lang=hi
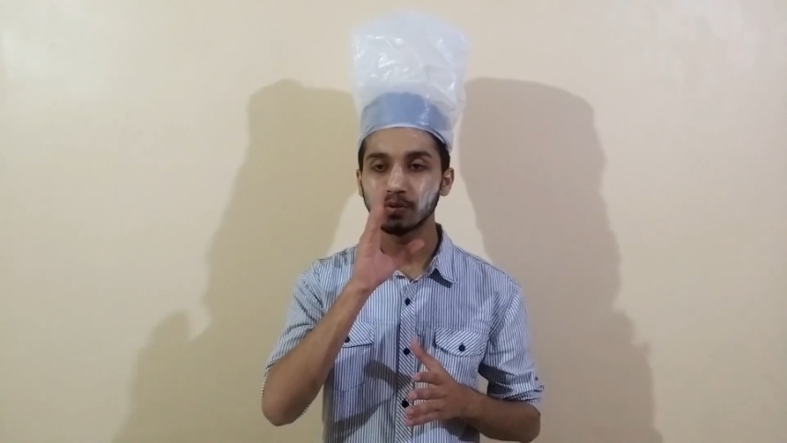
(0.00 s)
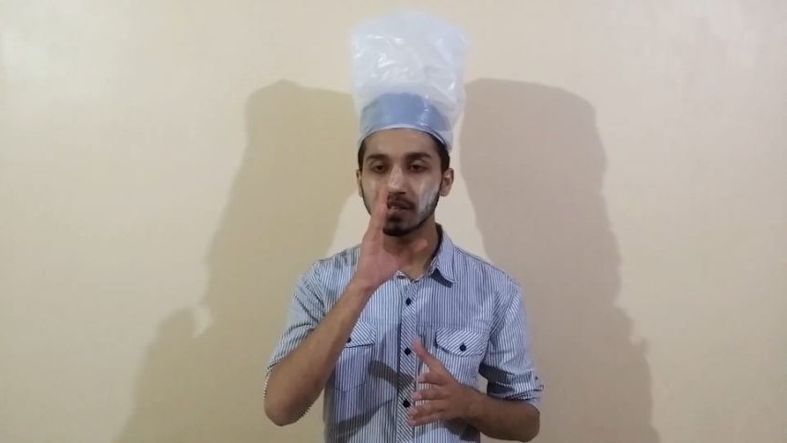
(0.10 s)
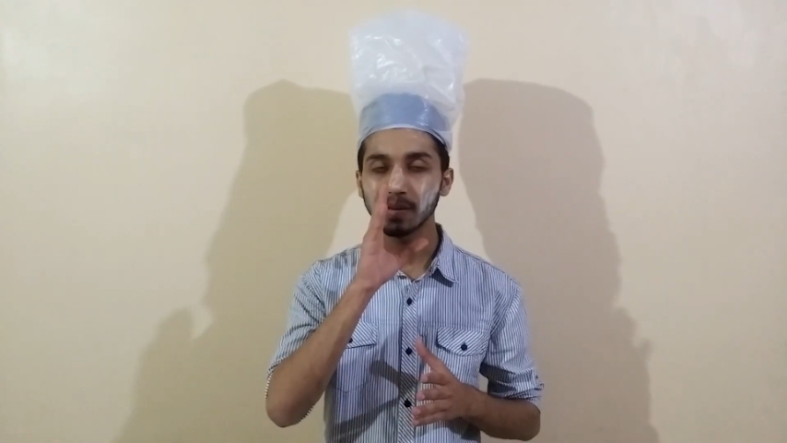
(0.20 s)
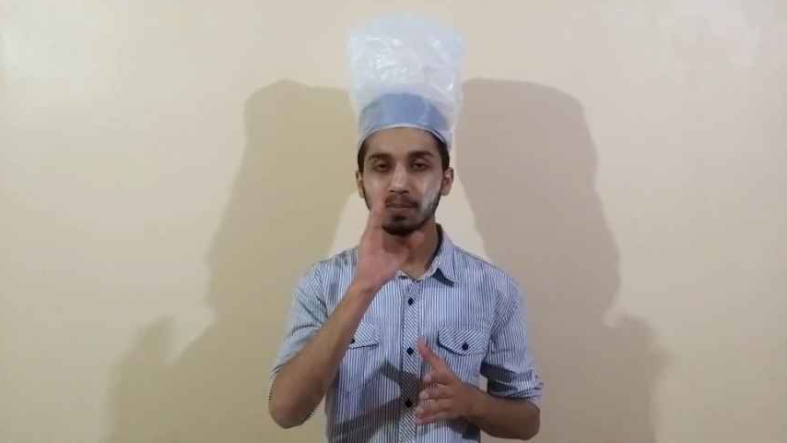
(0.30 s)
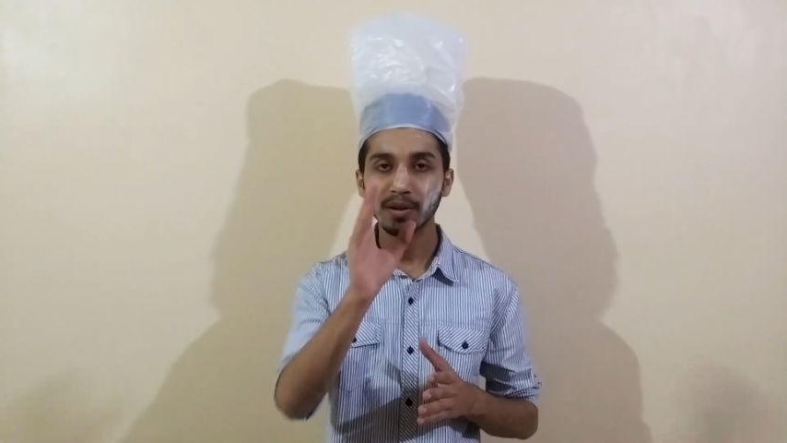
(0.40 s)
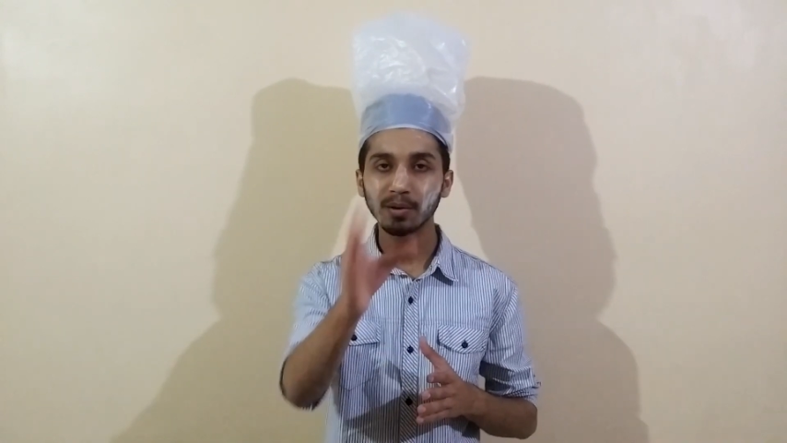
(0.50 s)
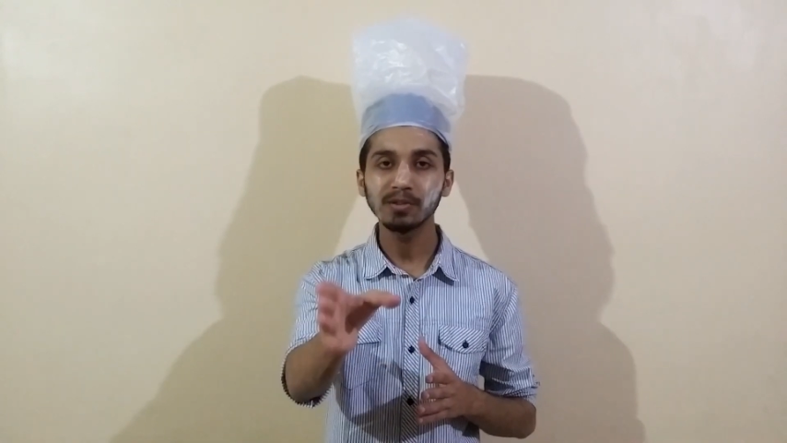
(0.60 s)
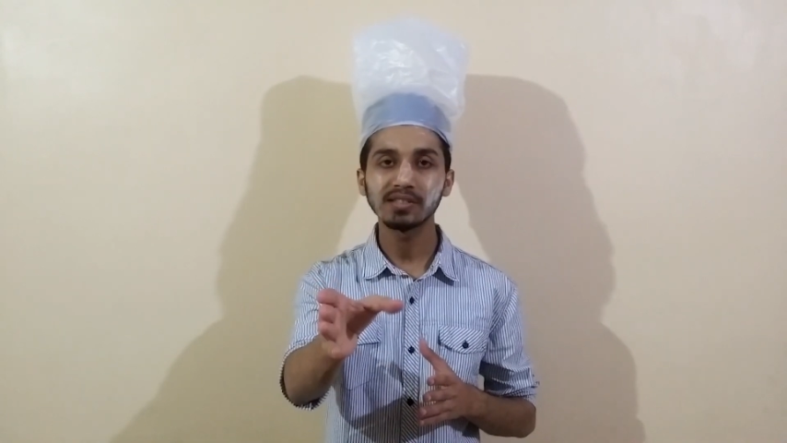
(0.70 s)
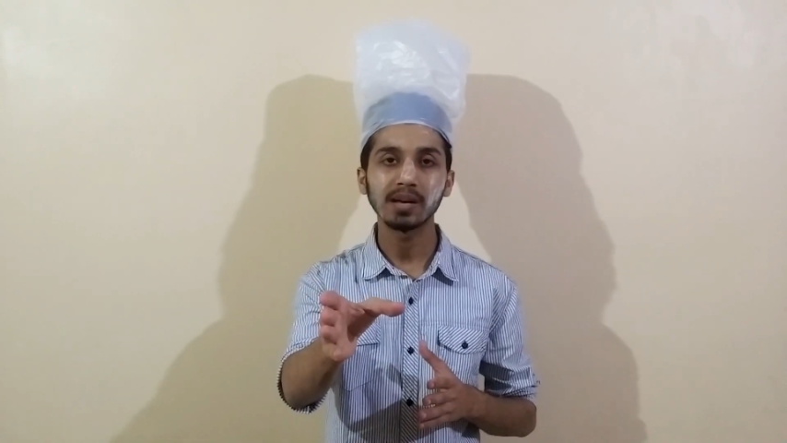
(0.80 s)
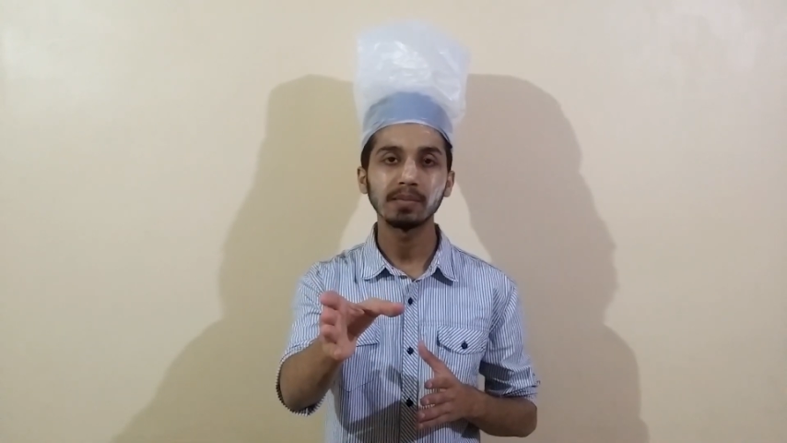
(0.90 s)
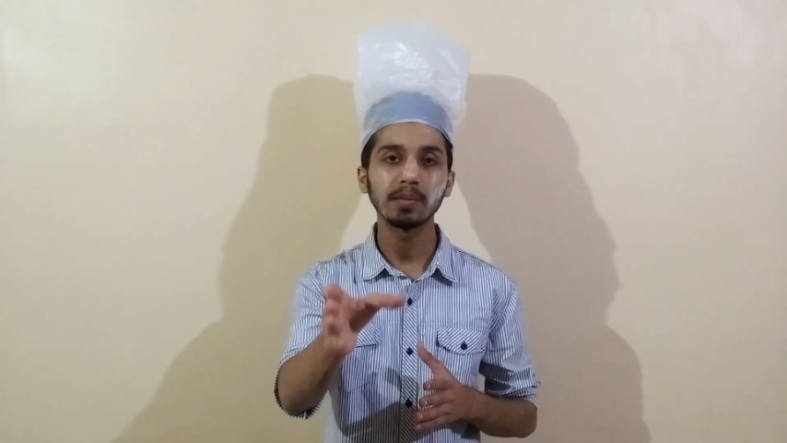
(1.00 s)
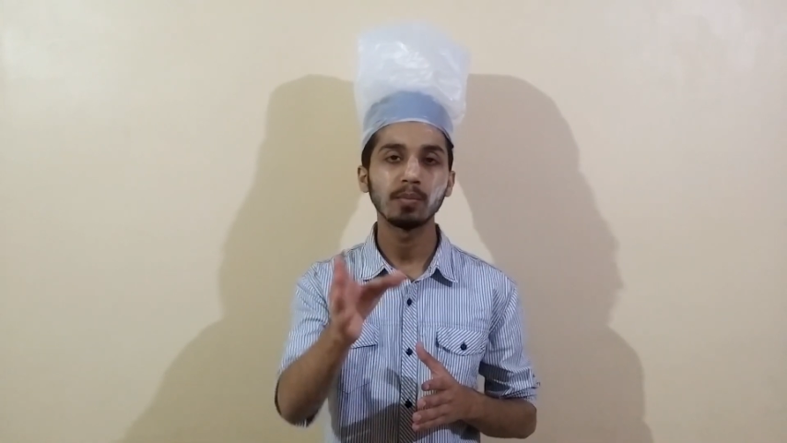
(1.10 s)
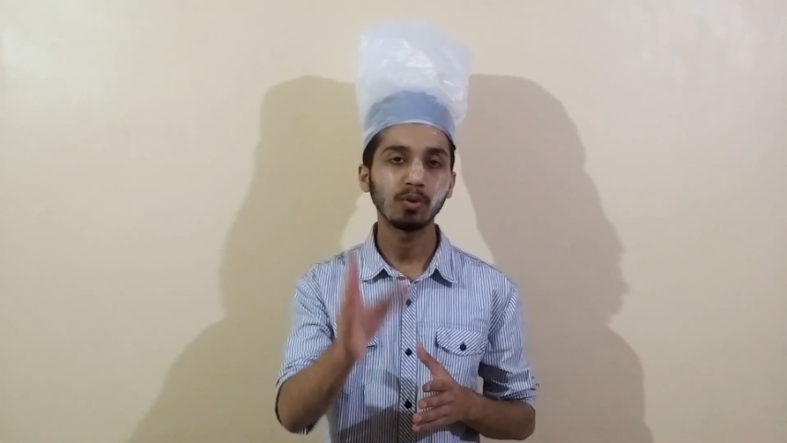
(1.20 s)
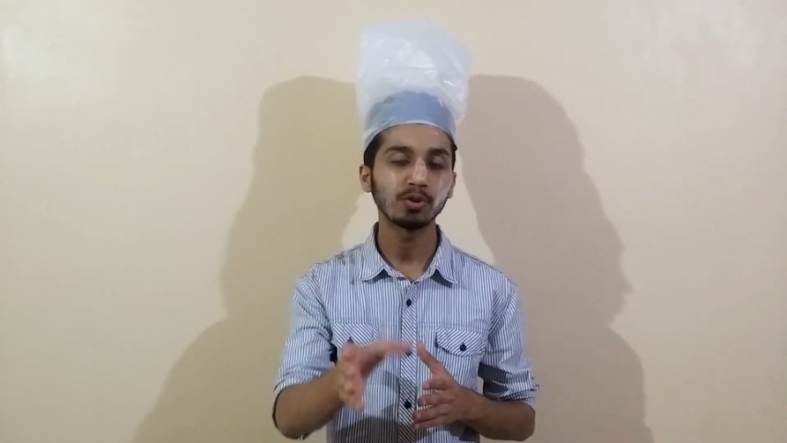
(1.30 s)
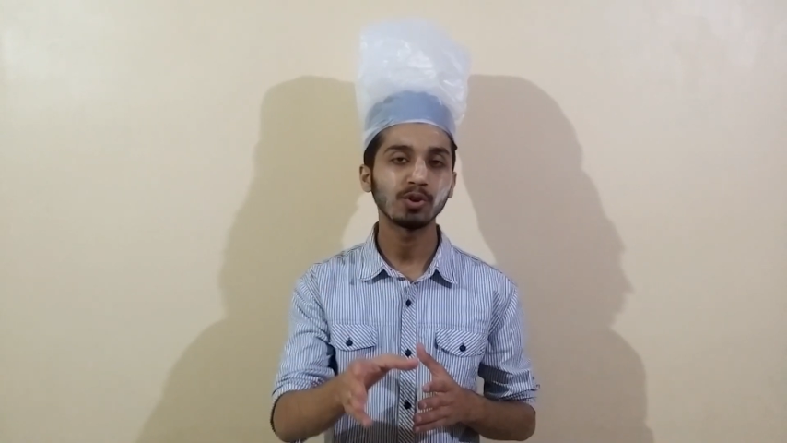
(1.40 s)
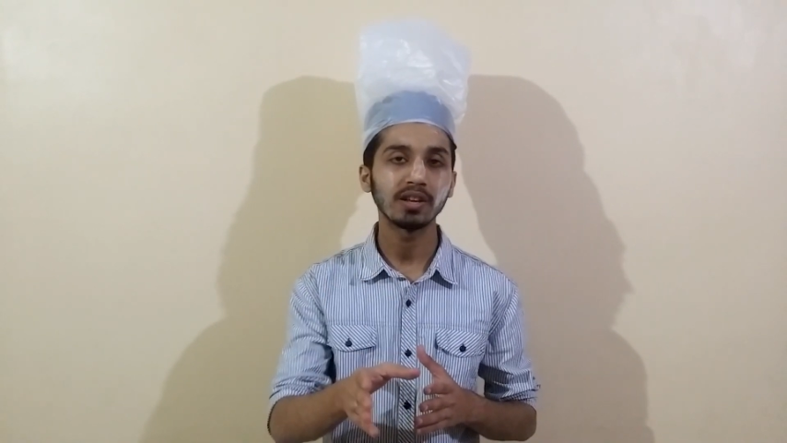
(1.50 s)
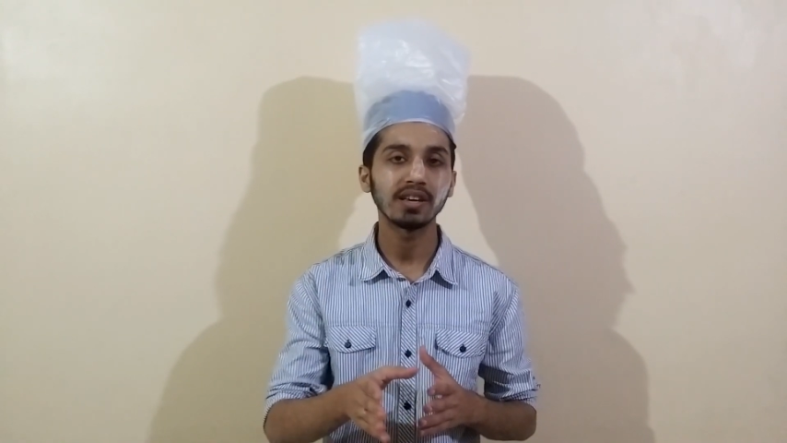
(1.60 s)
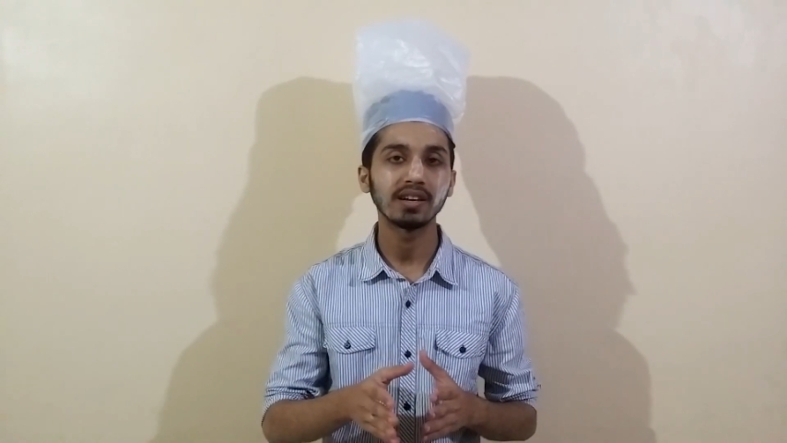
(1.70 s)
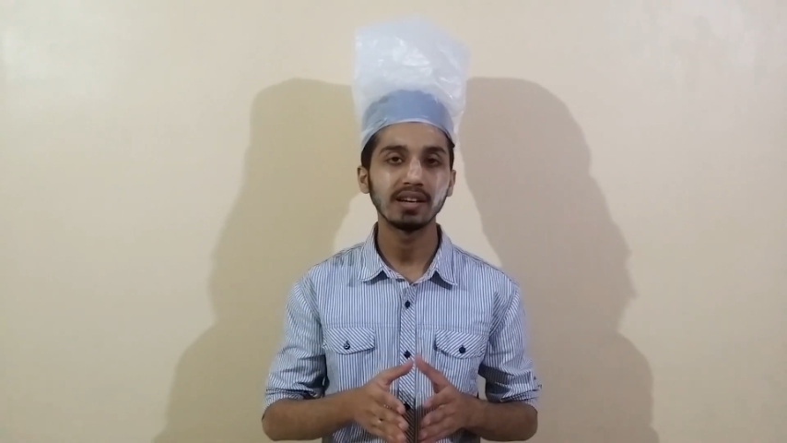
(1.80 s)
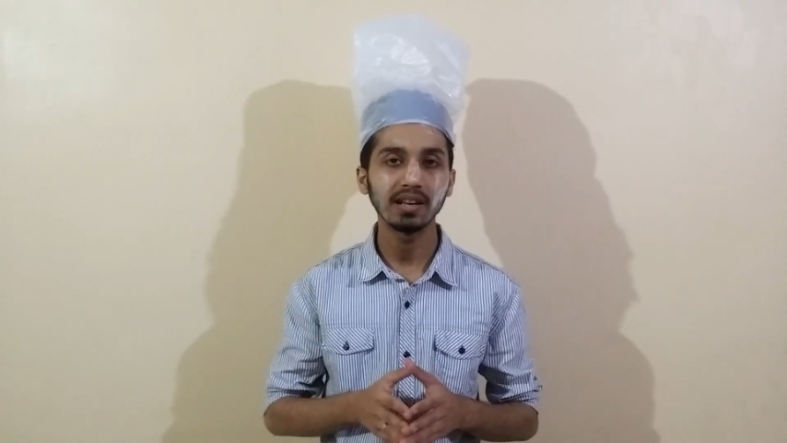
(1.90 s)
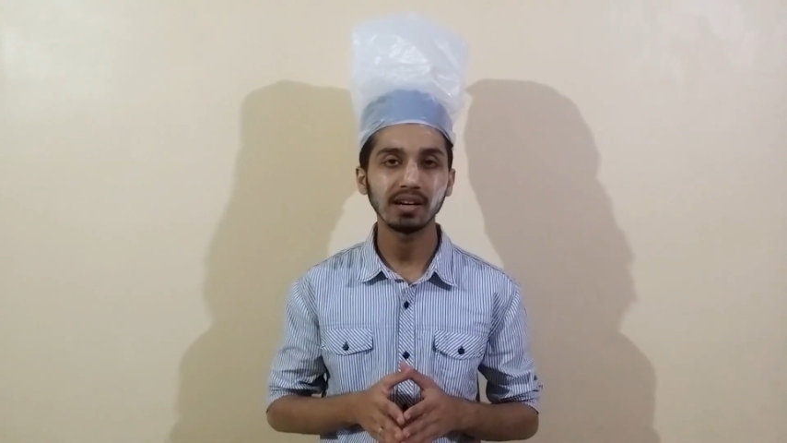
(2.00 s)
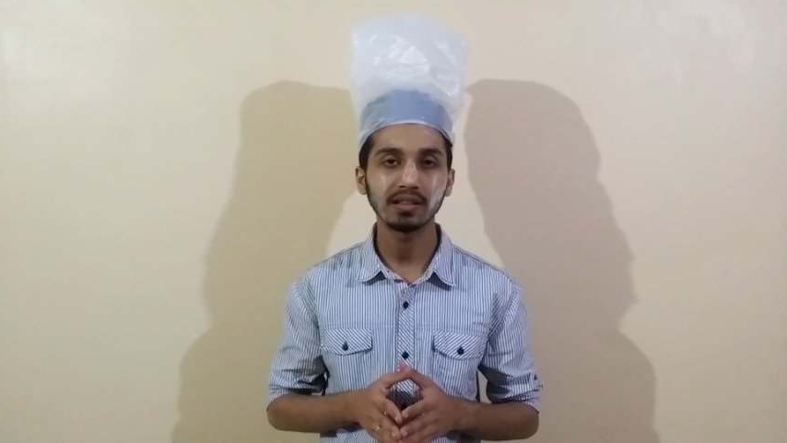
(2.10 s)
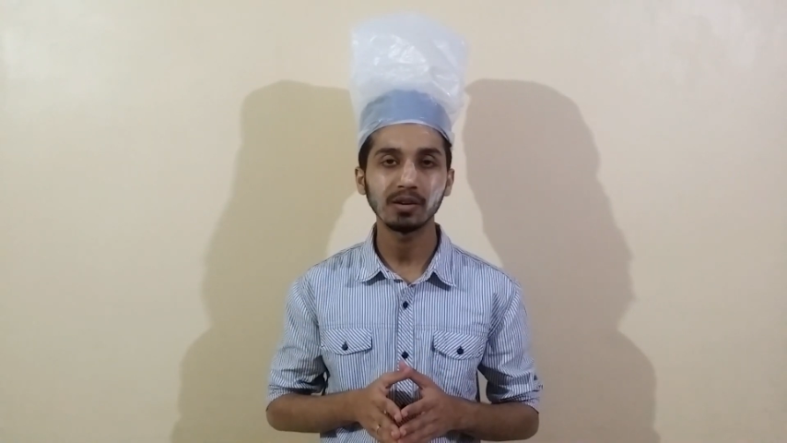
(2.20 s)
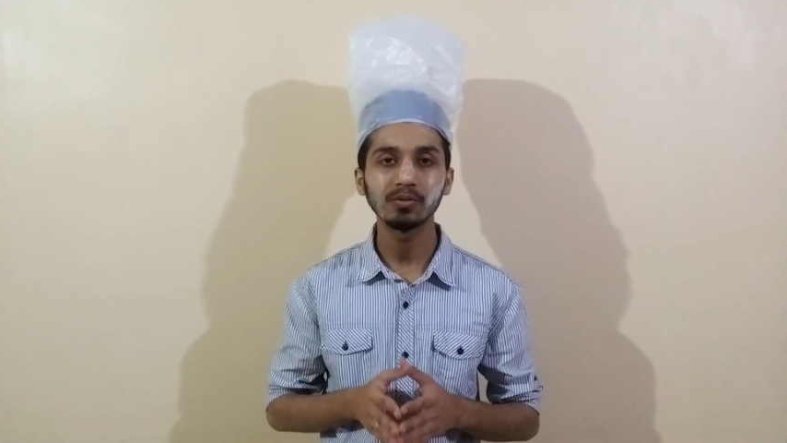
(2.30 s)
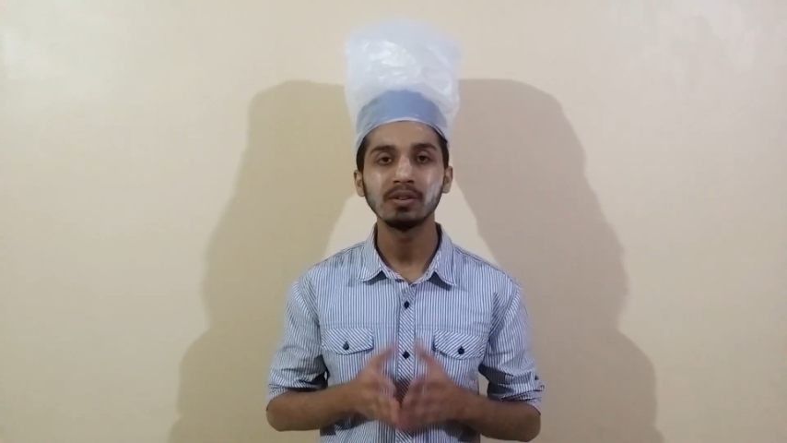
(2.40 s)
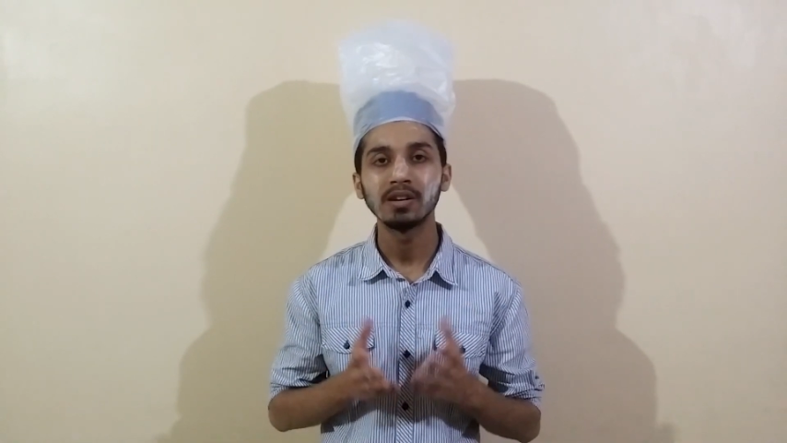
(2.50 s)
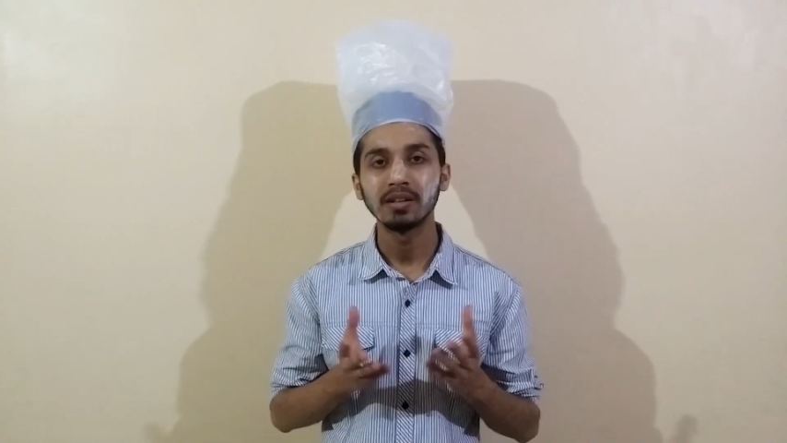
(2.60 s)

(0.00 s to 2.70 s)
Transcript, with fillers: उसके बिल्कुल सामने में मुर्ग चोले की रेडी लगाता हूँ